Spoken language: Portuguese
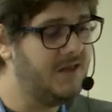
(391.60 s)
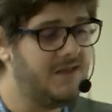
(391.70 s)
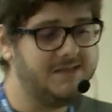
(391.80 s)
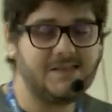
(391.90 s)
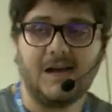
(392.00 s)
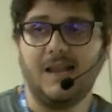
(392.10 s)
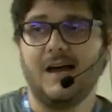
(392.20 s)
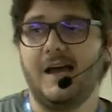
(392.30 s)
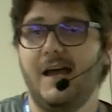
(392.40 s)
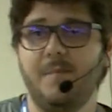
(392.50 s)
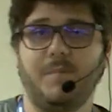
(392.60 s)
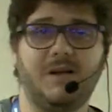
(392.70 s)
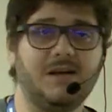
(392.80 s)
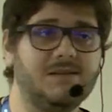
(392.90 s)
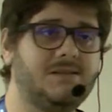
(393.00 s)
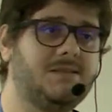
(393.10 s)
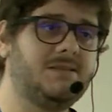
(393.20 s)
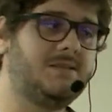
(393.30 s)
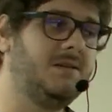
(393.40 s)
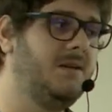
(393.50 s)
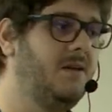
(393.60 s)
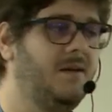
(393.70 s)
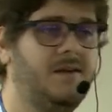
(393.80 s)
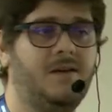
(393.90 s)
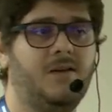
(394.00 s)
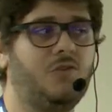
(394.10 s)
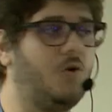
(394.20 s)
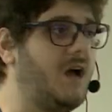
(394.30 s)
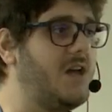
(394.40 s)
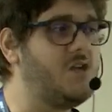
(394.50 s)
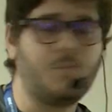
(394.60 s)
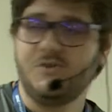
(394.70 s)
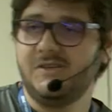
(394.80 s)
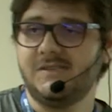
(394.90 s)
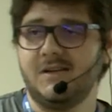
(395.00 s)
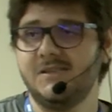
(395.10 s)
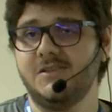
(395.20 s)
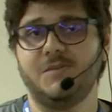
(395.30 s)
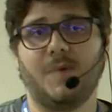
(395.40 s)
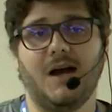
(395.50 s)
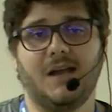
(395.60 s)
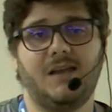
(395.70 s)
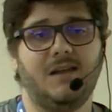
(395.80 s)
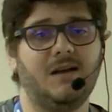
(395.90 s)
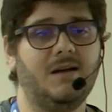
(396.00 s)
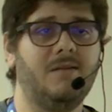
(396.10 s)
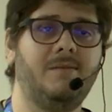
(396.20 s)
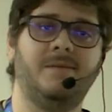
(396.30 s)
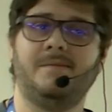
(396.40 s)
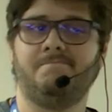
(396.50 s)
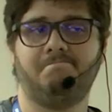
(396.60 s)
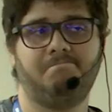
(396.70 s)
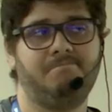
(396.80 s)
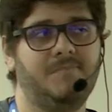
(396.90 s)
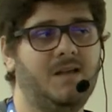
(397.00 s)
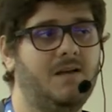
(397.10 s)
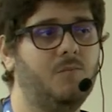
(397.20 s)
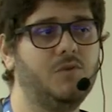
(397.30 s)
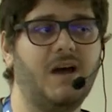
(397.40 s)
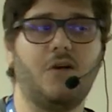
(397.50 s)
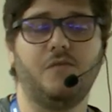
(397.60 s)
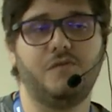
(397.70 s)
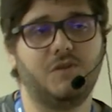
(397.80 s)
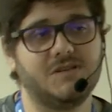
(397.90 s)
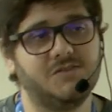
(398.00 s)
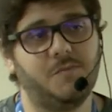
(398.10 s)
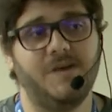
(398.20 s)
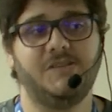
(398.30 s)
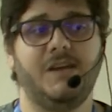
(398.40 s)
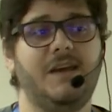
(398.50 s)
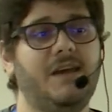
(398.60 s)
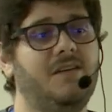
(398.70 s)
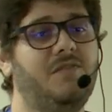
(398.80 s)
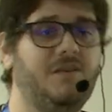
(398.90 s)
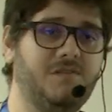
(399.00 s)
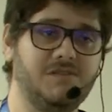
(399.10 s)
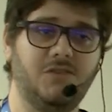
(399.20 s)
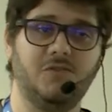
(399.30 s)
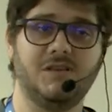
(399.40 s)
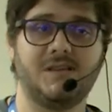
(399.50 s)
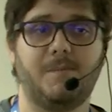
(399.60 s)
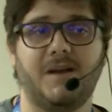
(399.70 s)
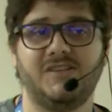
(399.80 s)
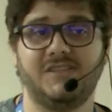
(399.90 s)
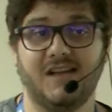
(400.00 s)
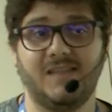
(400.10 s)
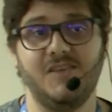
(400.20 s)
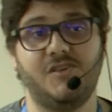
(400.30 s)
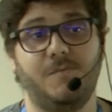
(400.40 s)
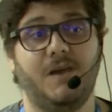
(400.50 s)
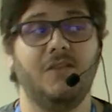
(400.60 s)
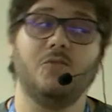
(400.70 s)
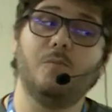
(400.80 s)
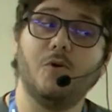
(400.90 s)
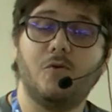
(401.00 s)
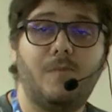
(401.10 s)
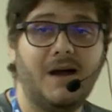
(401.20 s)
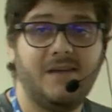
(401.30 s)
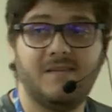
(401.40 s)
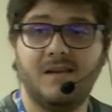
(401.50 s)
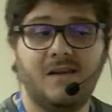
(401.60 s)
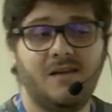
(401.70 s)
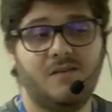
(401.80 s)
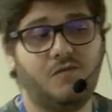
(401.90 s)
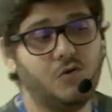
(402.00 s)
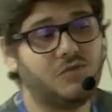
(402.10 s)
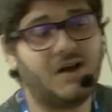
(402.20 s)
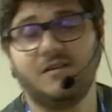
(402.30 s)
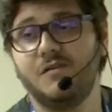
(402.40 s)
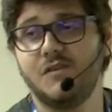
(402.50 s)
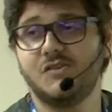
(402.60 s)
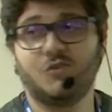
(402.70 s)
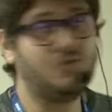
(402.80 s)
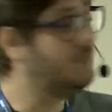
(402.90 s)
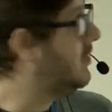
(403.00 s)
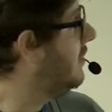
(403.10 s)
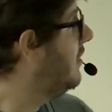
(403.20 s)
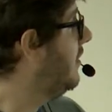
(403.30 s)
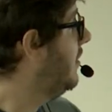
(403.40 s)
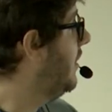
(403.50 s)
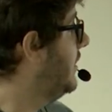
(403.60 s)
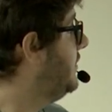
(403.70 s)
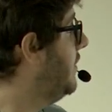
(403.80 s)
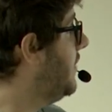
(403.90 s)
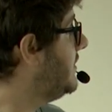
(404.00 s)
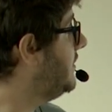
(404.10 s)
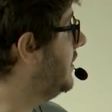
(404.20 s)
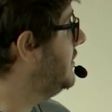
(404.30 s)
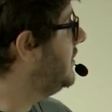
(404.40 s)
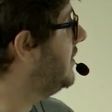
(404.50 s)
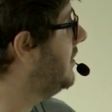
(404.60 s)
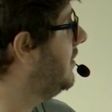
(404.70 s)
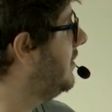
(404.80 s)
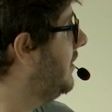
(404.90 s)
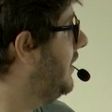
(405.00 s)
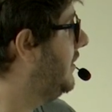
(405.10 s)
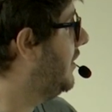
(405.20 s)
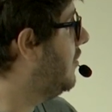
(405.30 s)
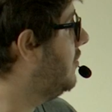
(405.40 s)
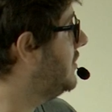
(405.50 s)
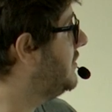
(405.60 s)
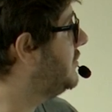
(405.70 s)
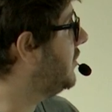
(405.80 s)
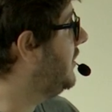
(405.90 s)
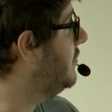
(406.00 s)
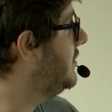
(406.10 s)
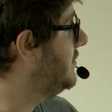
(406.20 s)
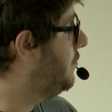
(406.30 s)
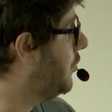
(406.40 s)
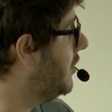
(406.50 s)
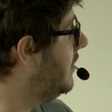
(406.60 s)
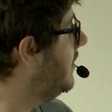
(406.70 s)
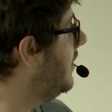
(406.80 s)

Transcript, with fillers: escalar réplicas, trocar tipo de instância de máquina, mudar a configuração de PG, enfim, fazer toda essa parte de atendimento um pouco mais voltada à infraestrutura. A gente tem bastante, então acho que isso aqui eu quis pôr